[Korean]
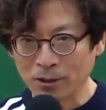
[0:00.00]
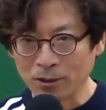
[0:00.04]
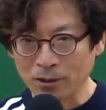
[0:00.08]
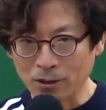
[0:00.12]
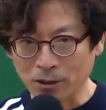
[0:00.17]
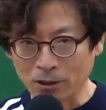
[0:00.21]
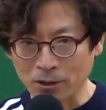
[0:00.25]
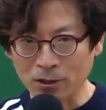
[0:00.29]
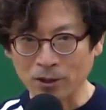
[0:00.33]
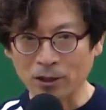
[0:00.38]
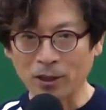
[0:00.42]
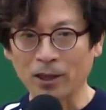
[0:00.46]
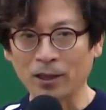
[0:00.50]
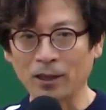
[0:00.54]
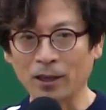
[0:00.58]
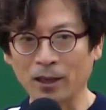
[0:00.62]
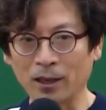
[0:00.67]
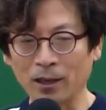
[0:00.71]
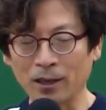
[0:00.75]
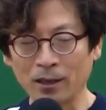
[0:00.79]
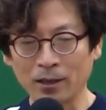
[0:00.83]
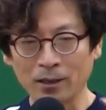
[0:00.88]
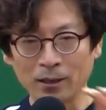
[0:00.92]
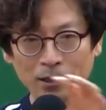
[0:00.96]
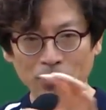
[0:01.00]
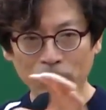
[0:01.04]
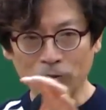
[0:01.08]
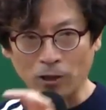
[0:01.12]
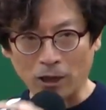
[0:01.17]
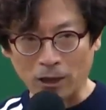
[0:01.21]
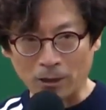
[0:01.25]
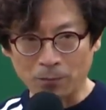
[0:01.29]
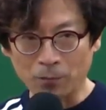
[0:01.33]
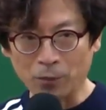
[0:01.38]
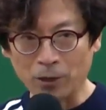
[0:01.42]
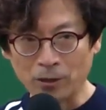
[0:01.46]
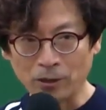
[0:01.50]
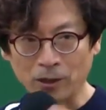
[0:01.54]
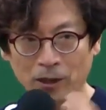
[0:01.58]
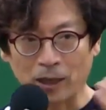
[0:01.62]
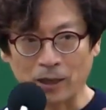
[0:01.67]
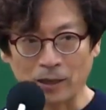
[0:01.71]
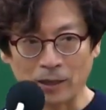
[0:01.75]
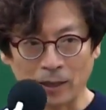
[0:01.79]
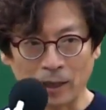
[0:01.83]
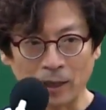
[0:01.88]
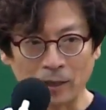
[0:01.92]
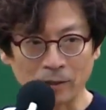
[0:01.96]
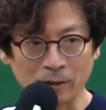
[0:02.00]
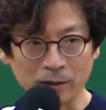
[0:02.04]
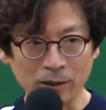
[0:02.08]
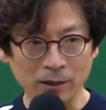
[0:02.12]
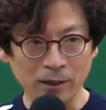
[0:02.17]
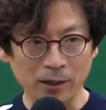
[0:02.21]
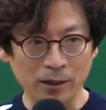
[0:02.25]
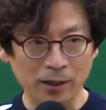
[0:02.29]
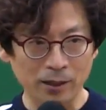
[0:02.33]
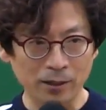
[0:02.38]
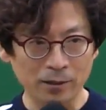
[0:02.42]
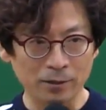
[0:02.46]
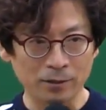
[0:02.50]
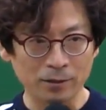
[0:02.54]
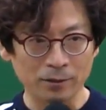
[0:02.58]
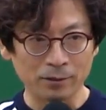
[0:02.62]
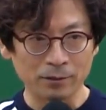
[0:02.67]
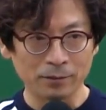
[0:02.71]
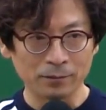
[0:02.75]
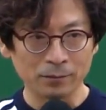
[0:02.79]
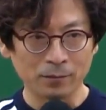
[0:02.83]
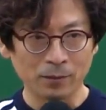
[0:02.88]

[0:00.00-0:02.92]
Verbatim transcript: 경계나 좌표에서 계산하는 거잖아요.